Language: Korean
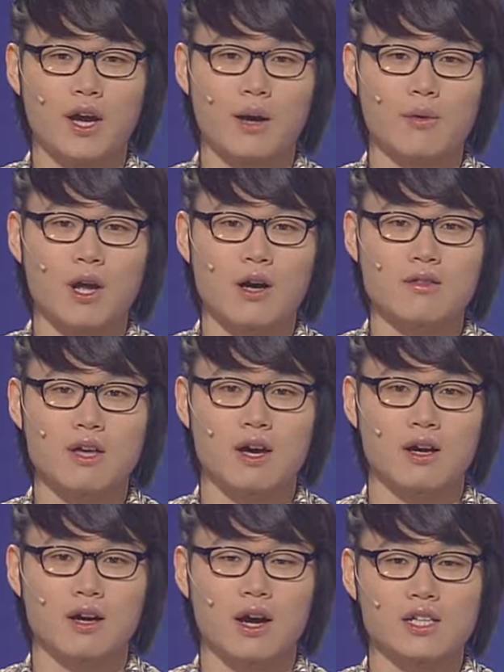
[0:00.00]
가면
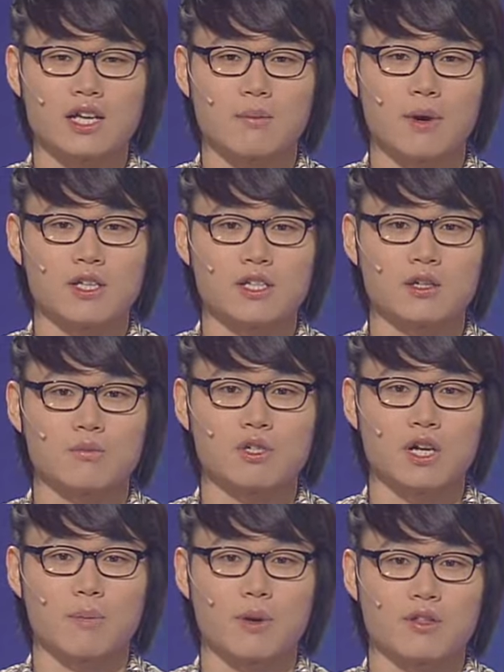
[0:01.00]
항상 가장 맛있는
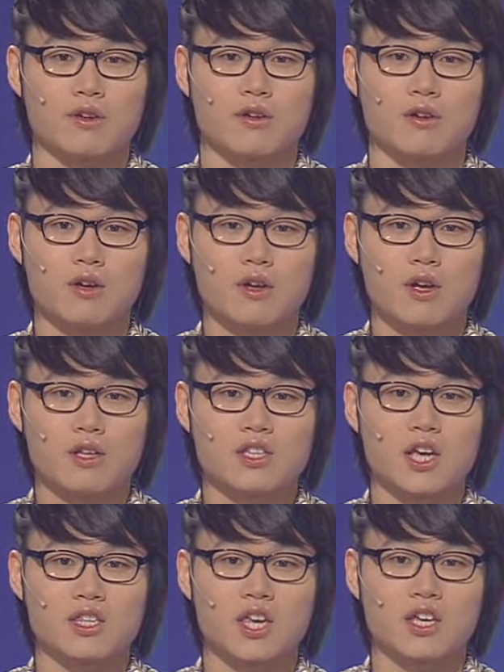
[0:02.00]
음식 앞에서
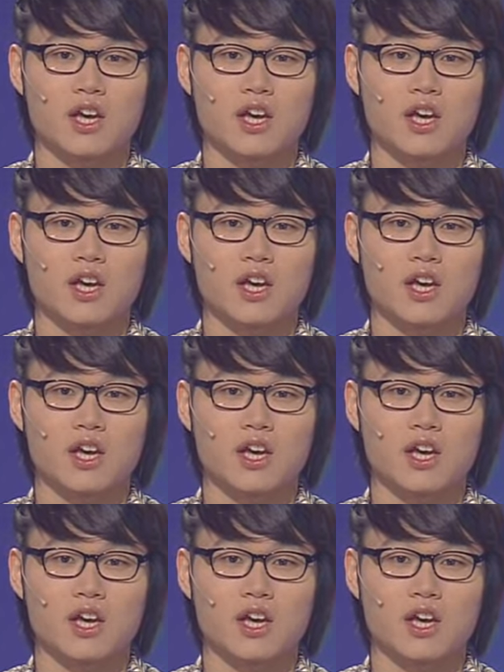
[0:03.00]
재채기